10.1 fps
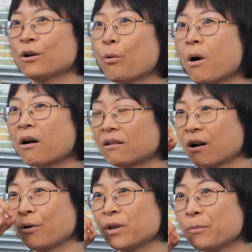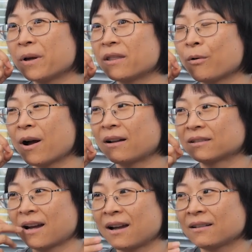一晃然后一闻的话，
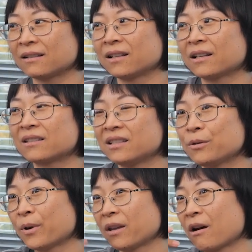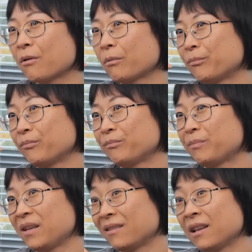它的那个气味要
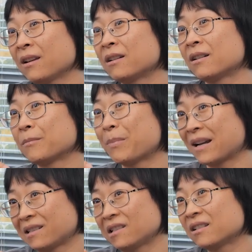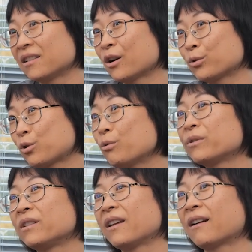比那个百事的要冲
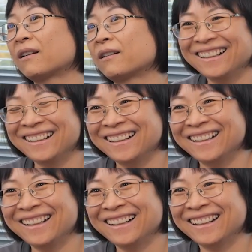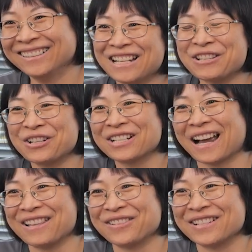一点。对一个人，那就是
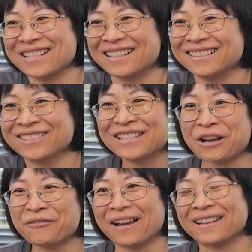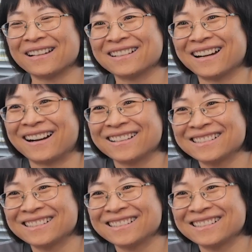感觉是相反的，正好